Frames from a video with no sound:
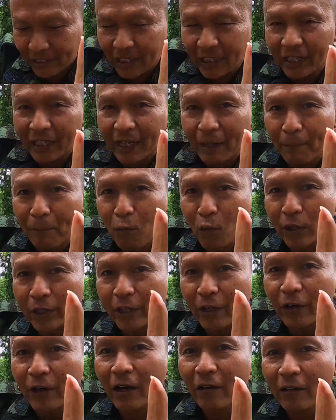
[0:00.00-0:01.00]
นี่เลยครับพว
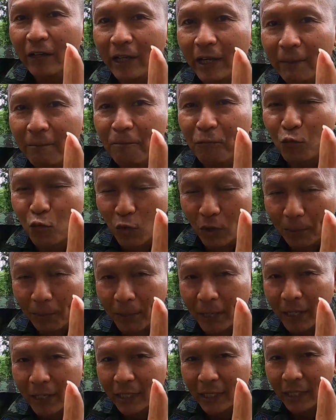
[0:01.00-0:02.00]
กเดียวเข้าเลยครับงูก
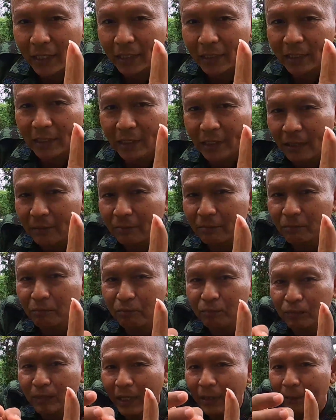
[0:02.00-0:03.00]
ระป่ากัดนะครับ
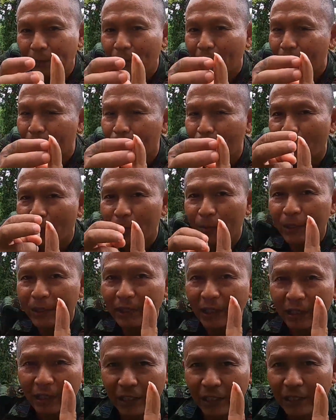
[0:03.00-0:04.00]
กัดปั๊บปล่อยพิ
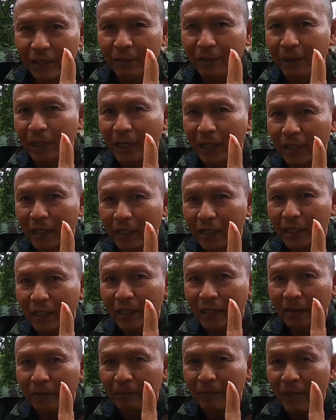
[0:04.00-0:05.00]
ษทันทีเหมือนกัน
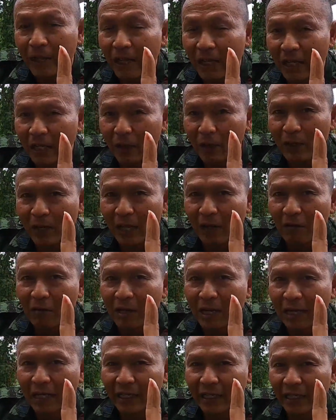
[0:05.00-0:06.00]
นะครับแล้วเวลา
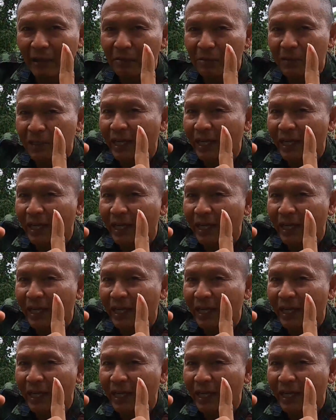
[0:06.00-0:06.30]
เขากัดนะค